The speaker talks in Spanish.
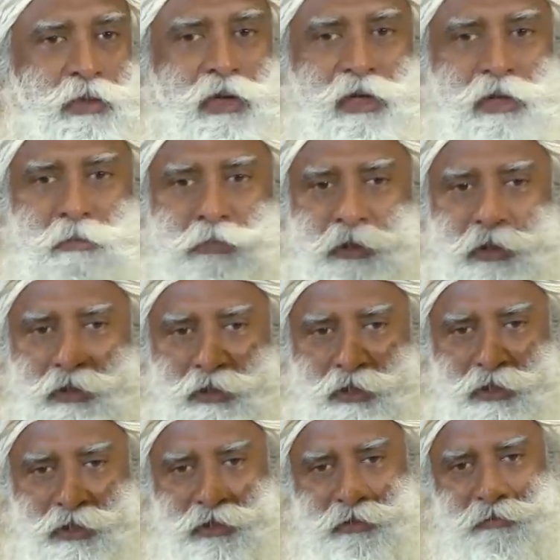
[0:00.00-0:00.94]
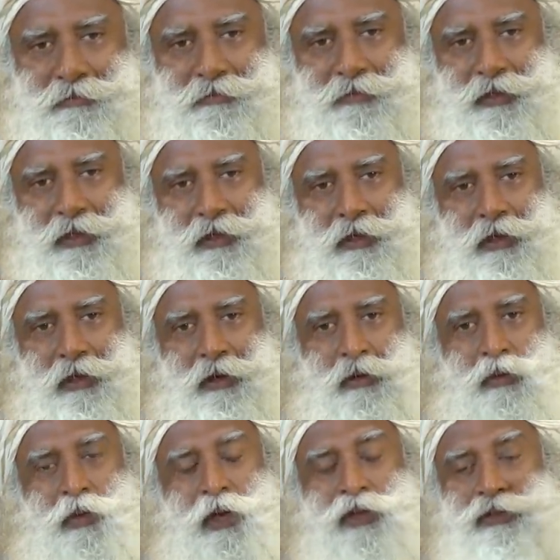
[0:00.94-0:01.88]
significa que estás en una
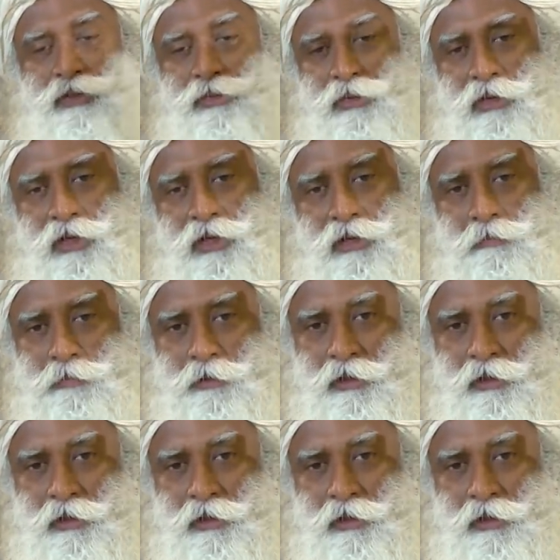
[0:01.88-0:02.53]
posición elevada.